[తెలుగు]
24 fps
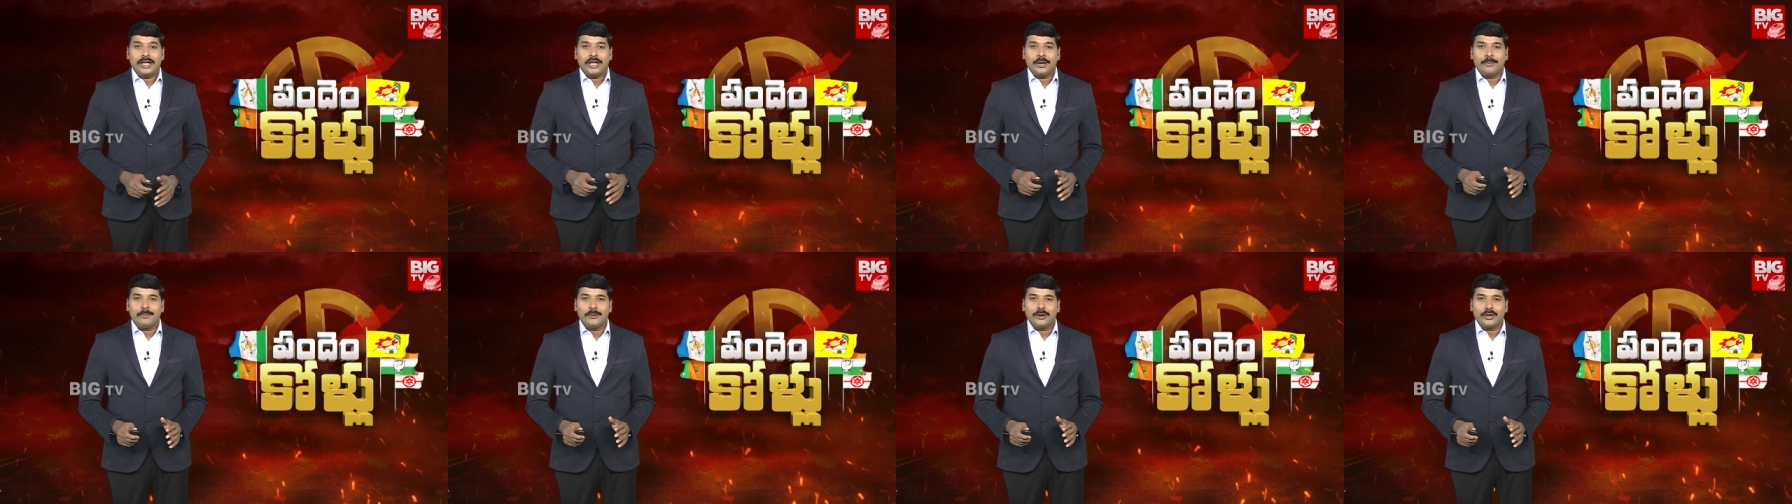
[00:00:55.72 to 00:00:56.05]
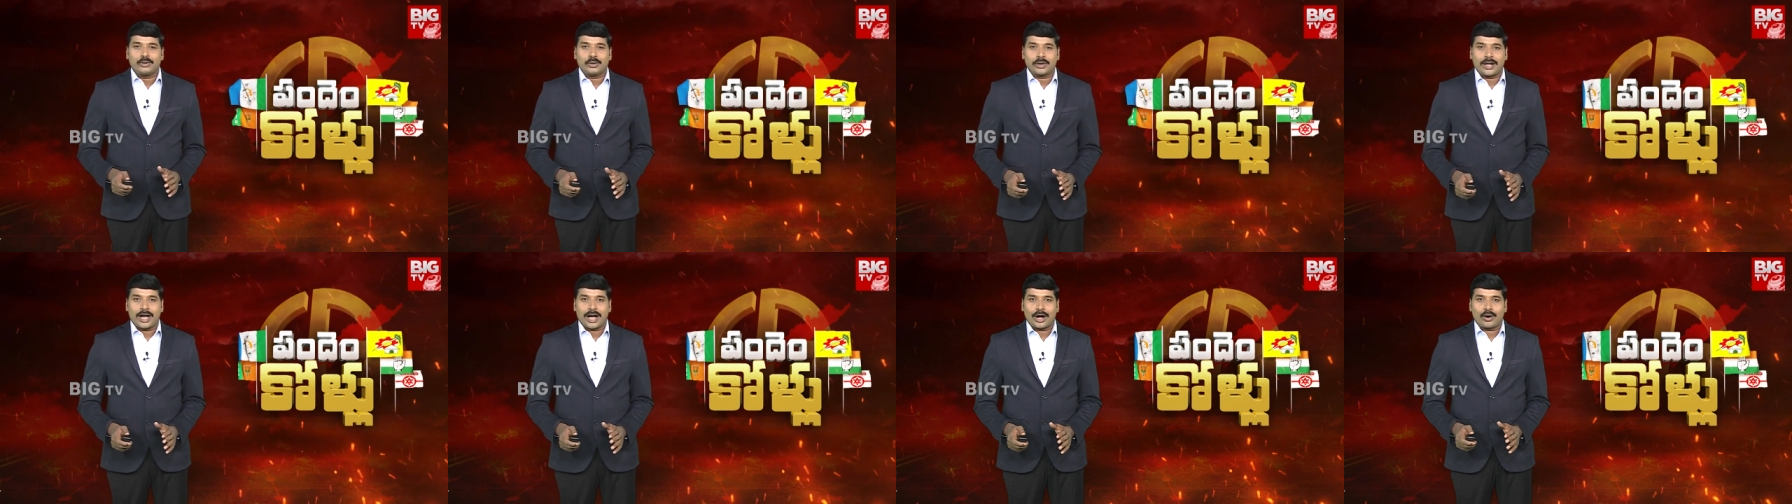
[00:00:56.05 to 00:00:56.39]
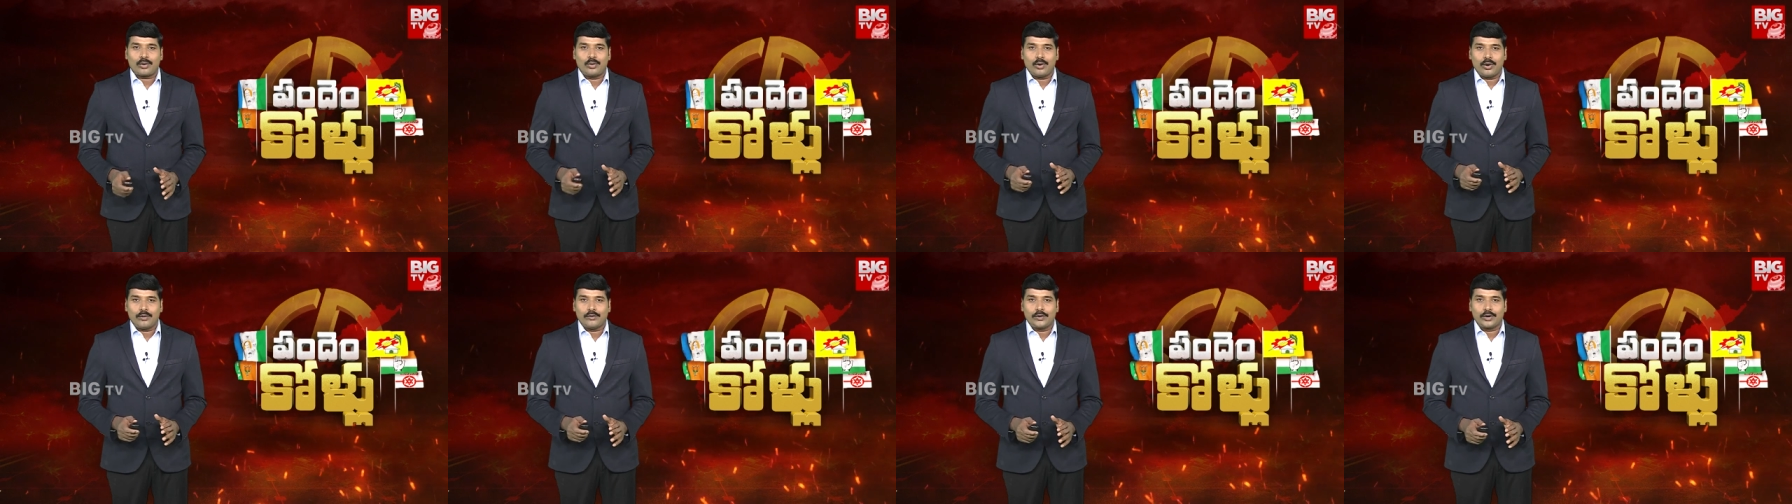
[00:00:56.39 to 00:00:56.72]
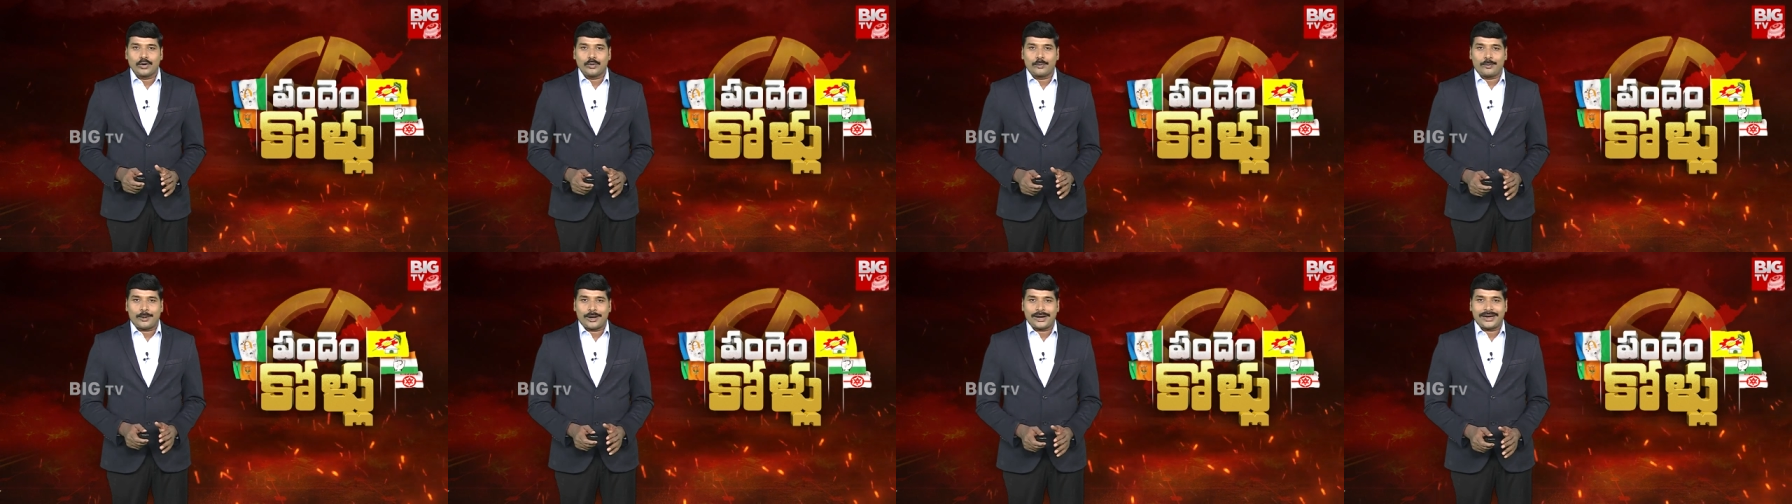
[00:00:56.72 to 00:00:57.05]
ఇప్పుడు కూడా
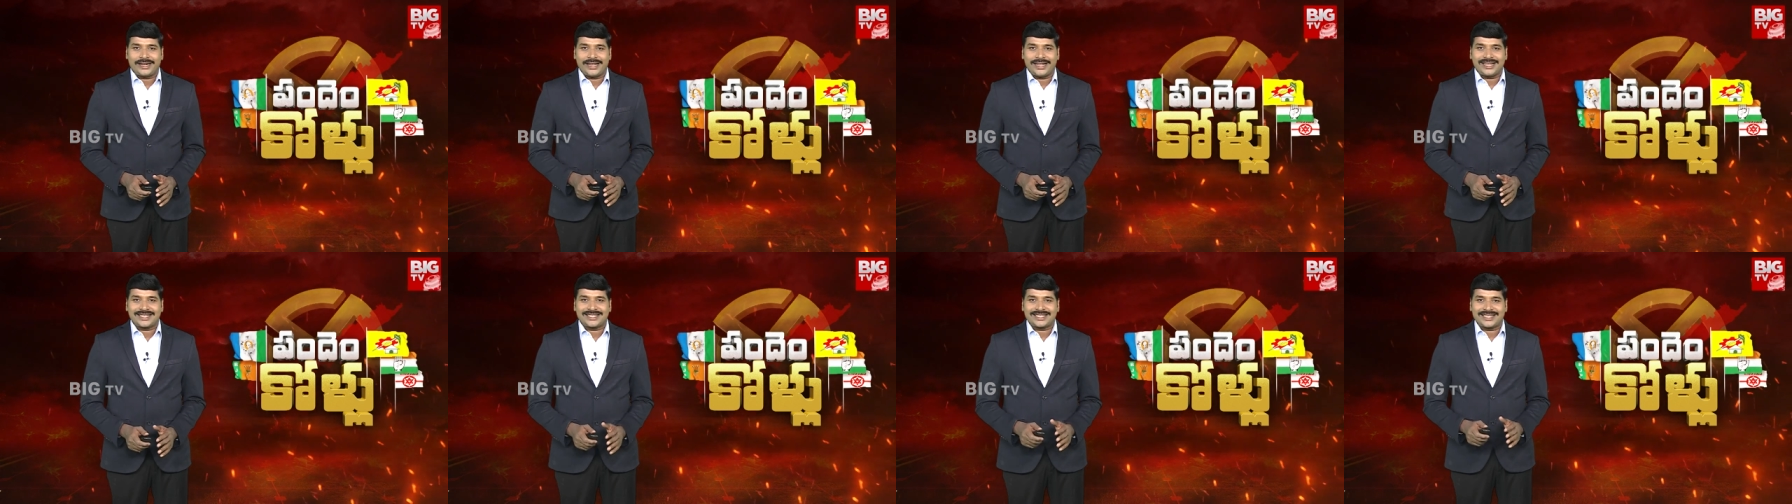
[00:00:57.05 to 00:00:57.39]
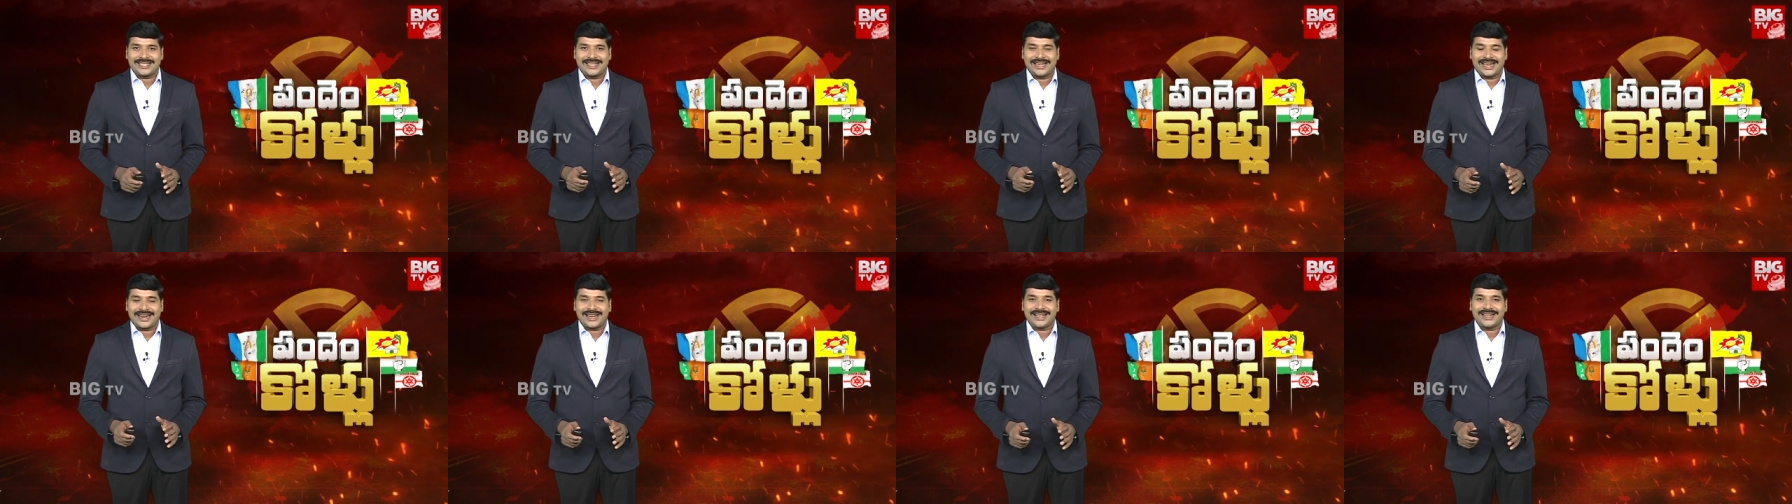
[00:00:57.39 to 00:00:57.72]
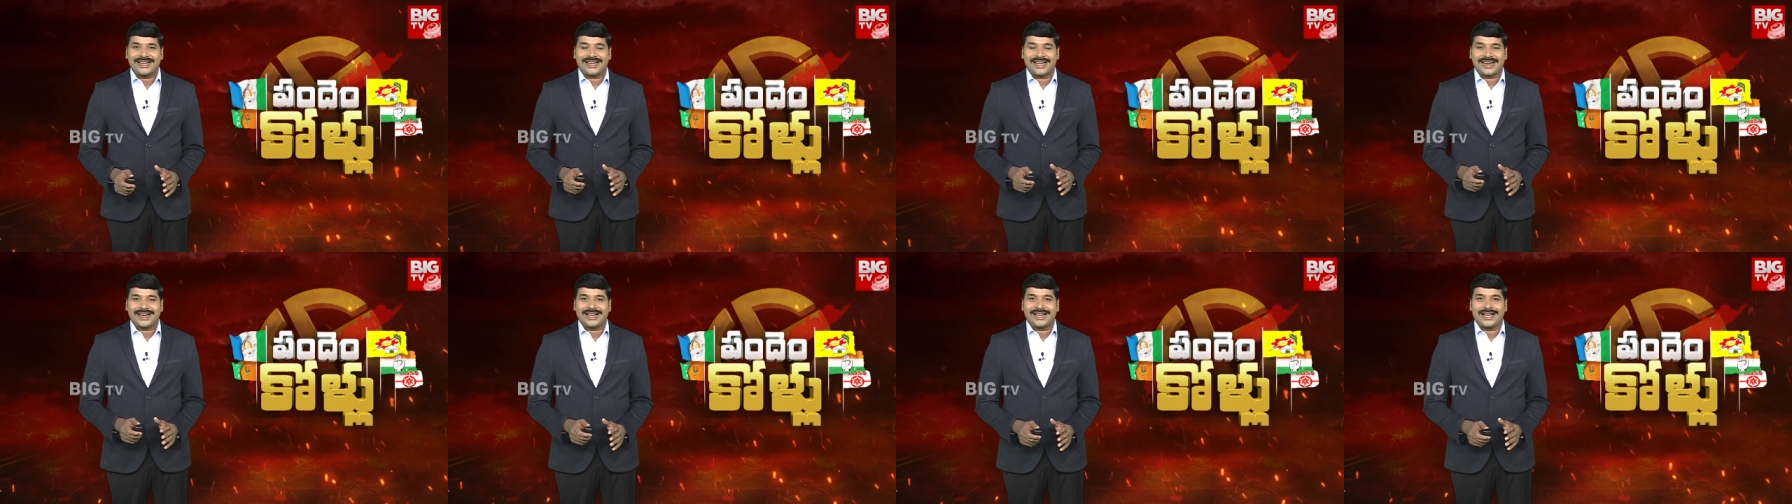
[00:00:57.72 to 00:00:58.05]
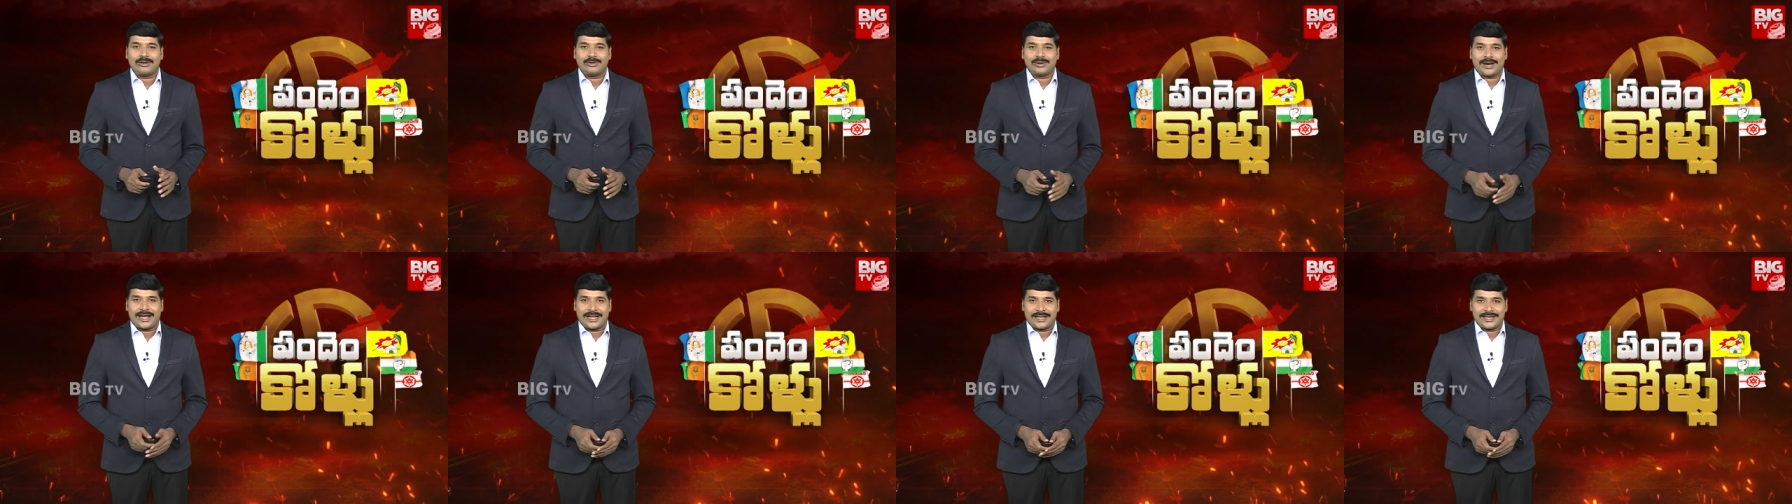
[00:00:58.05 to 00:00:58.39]
కోవూరు పాలిటిక్స్ గరం గరంగా
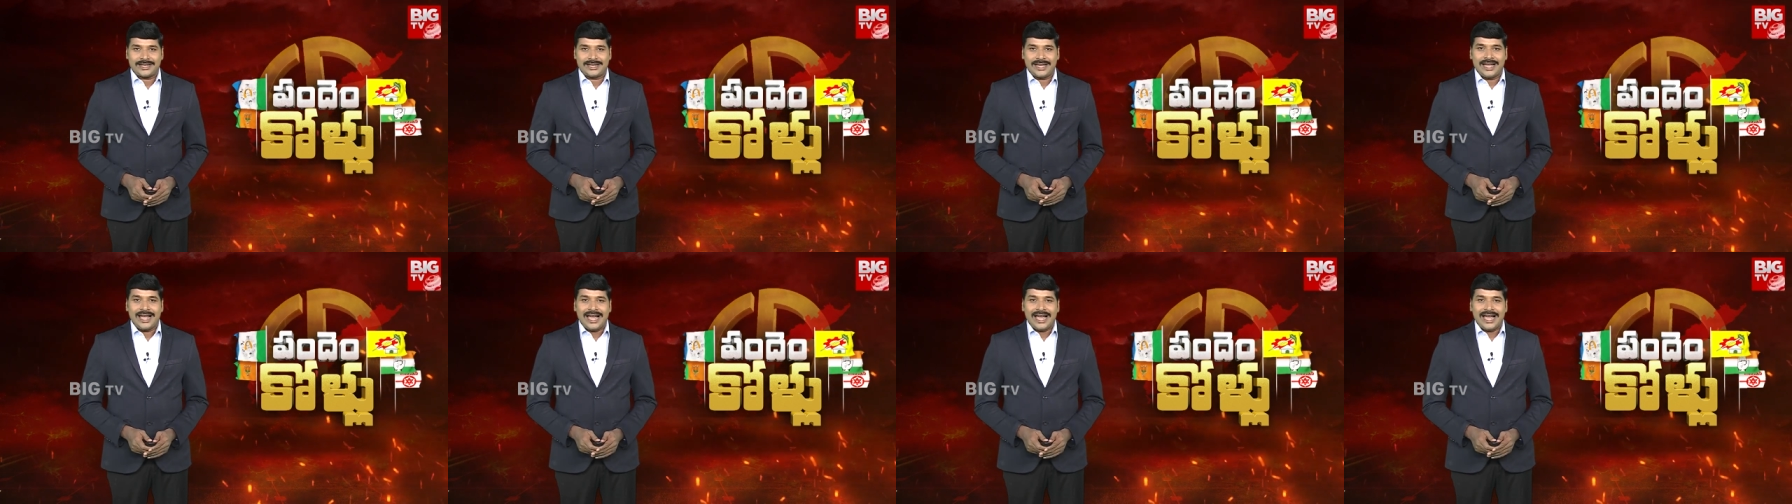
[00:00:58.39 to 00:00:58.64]
ఉన్నాయి